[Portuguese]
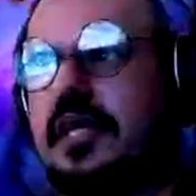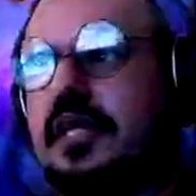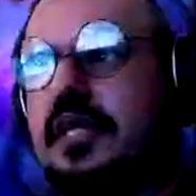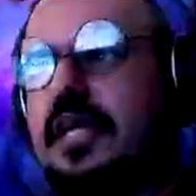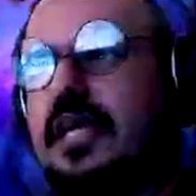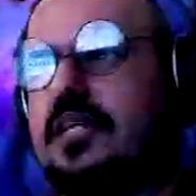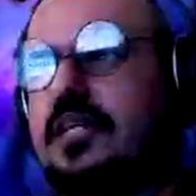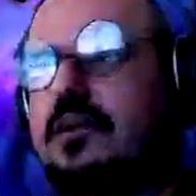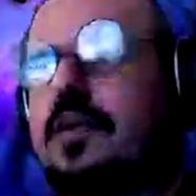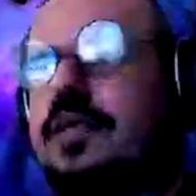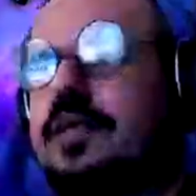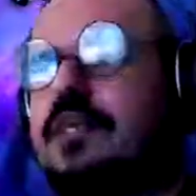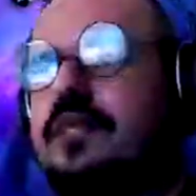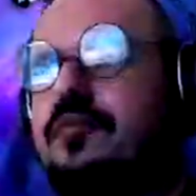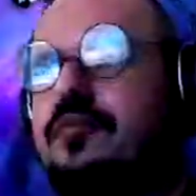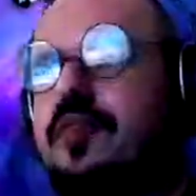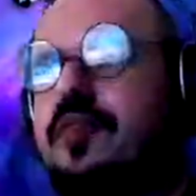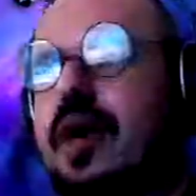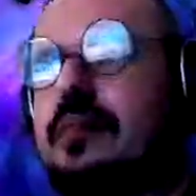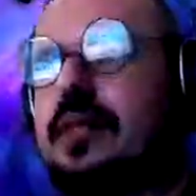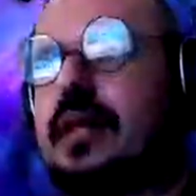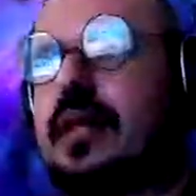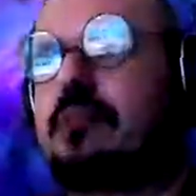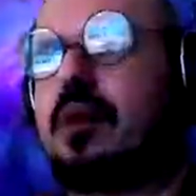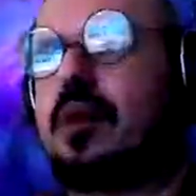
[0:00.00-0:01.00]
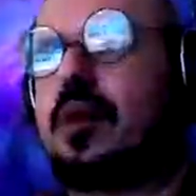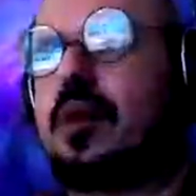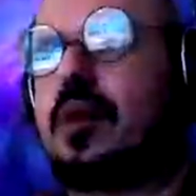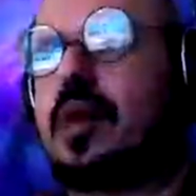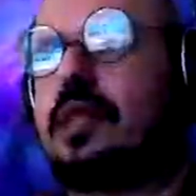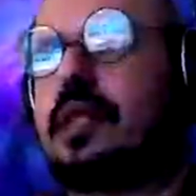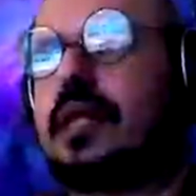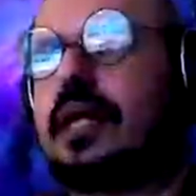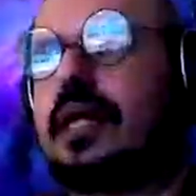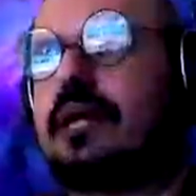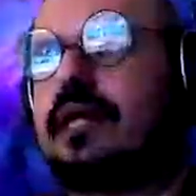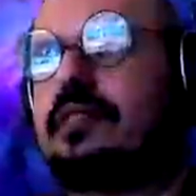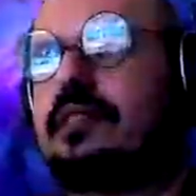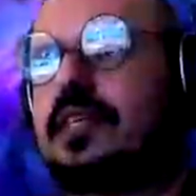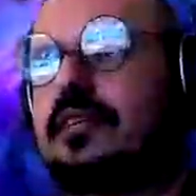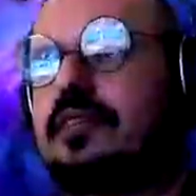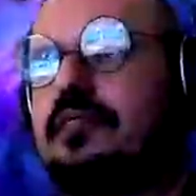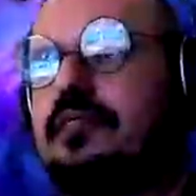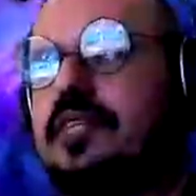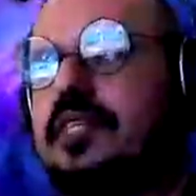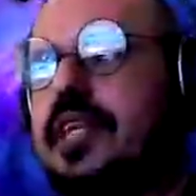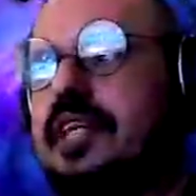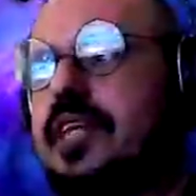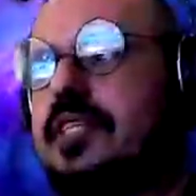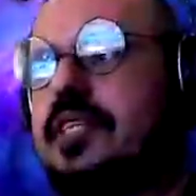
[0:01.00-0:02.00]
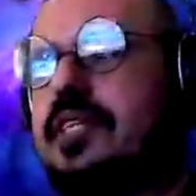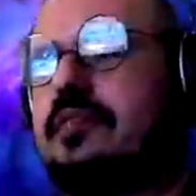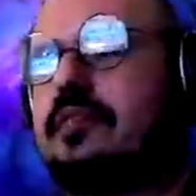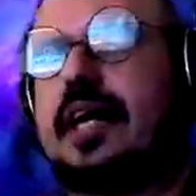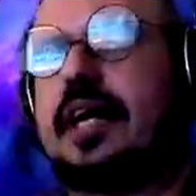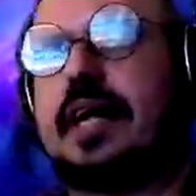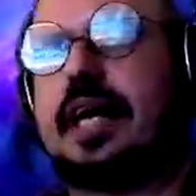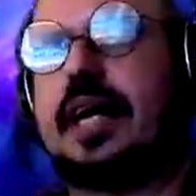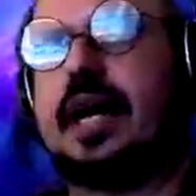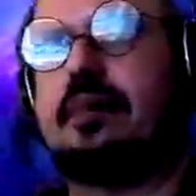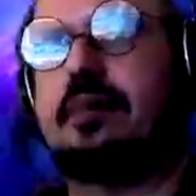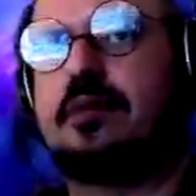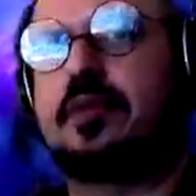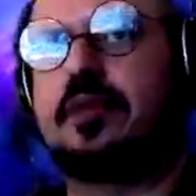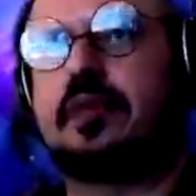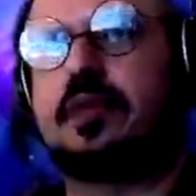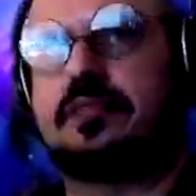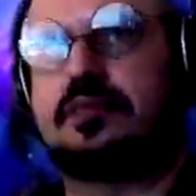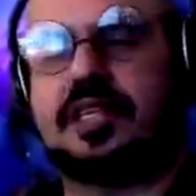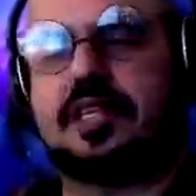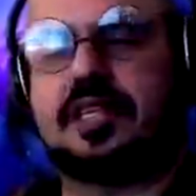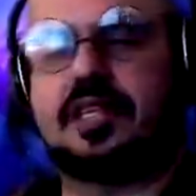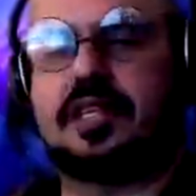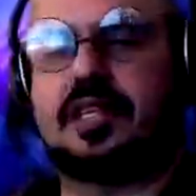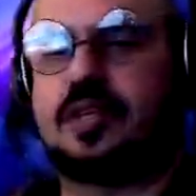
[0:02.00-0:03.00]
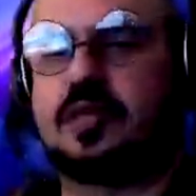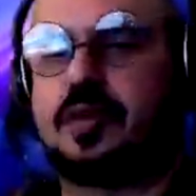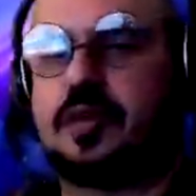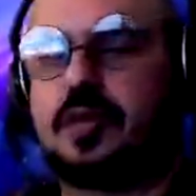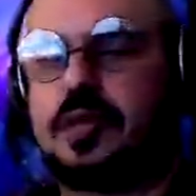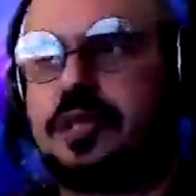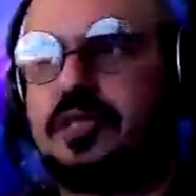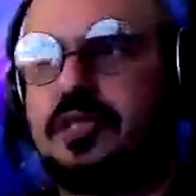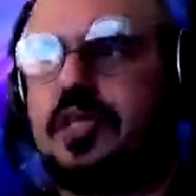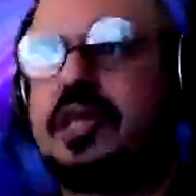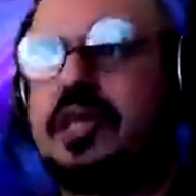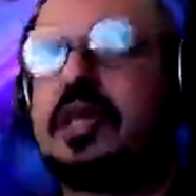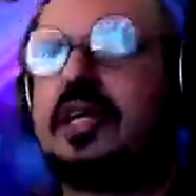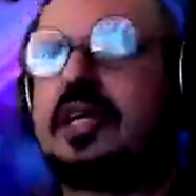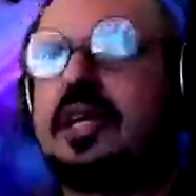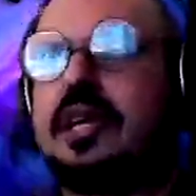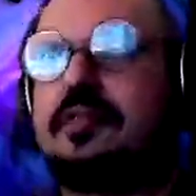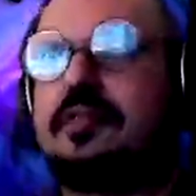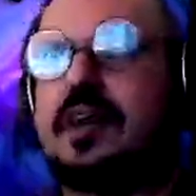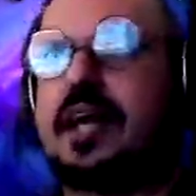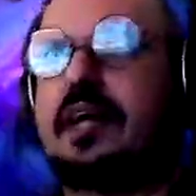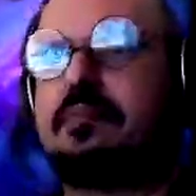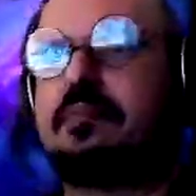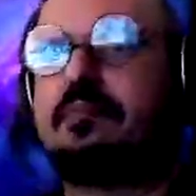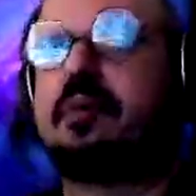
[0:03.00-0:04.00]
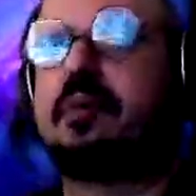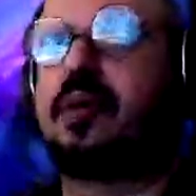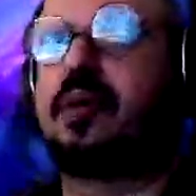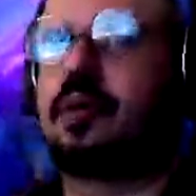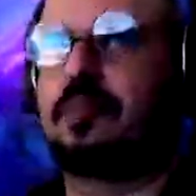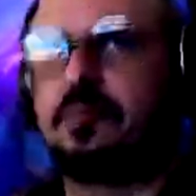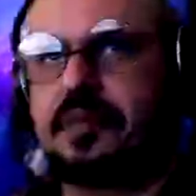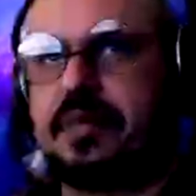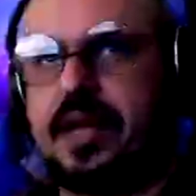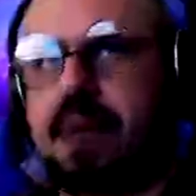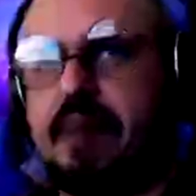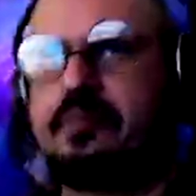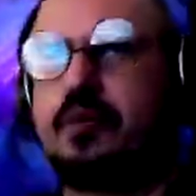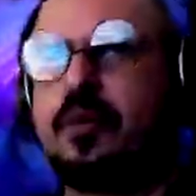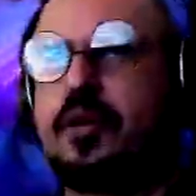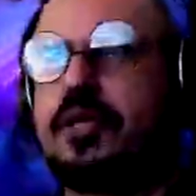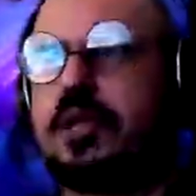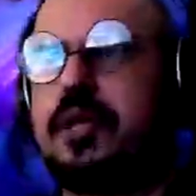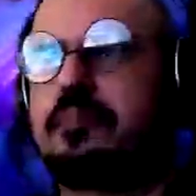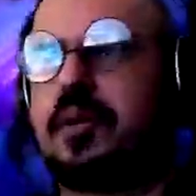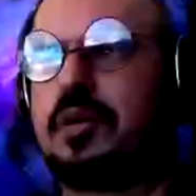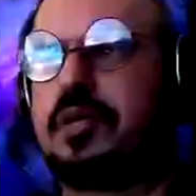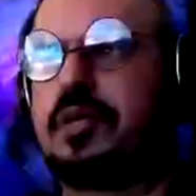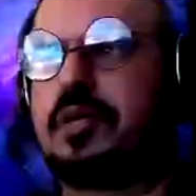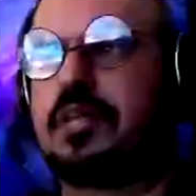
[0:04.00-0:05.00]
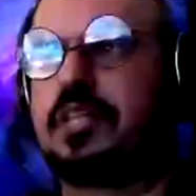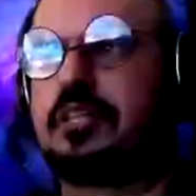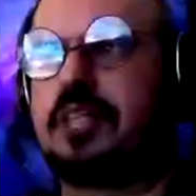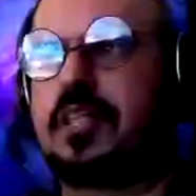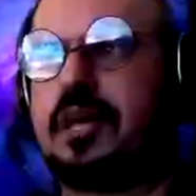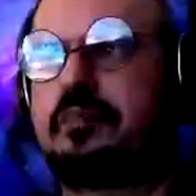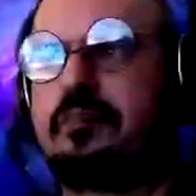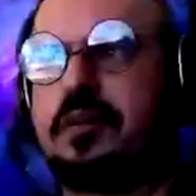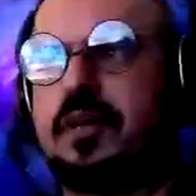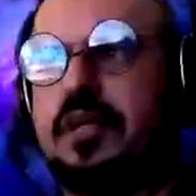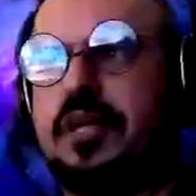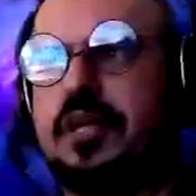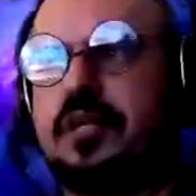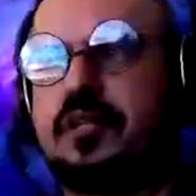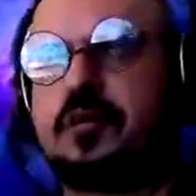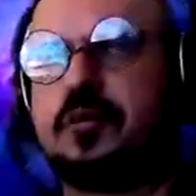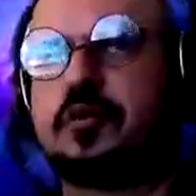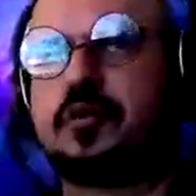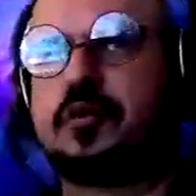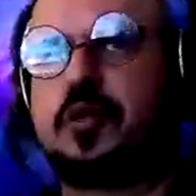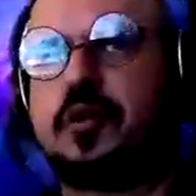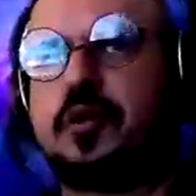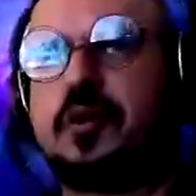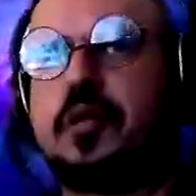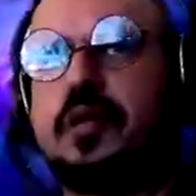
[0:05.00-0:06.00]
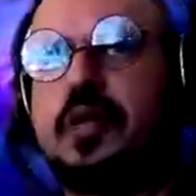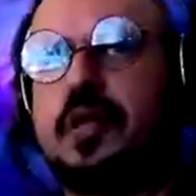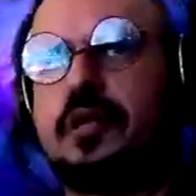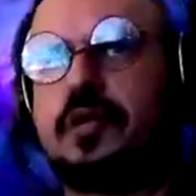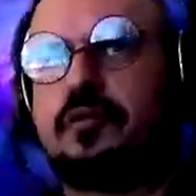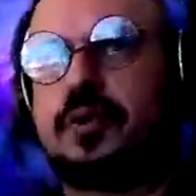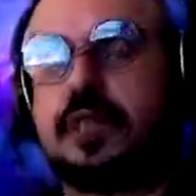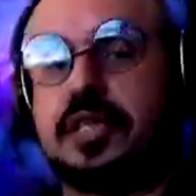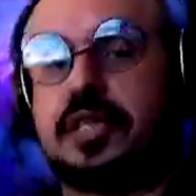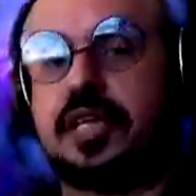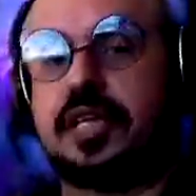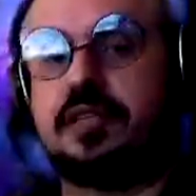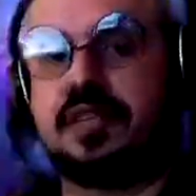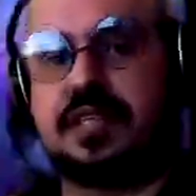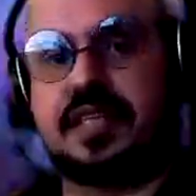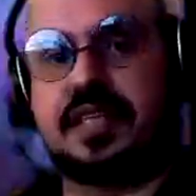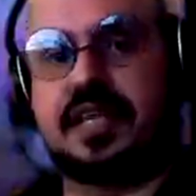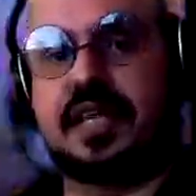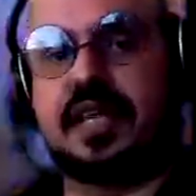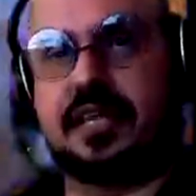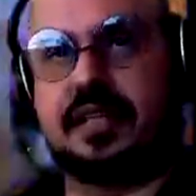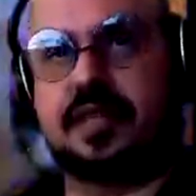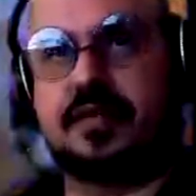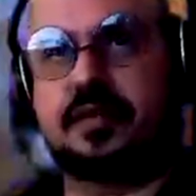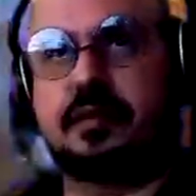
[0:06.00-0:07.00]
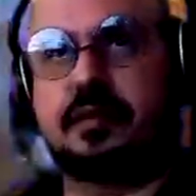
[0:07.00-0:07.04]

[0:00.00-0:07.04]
Então esse é o farm da bolota, cada vez que você fizer isso, você vai ganhar 1.900 runas e vai, pô, é muito importante aí pro início do jogo vocês fazerem isso,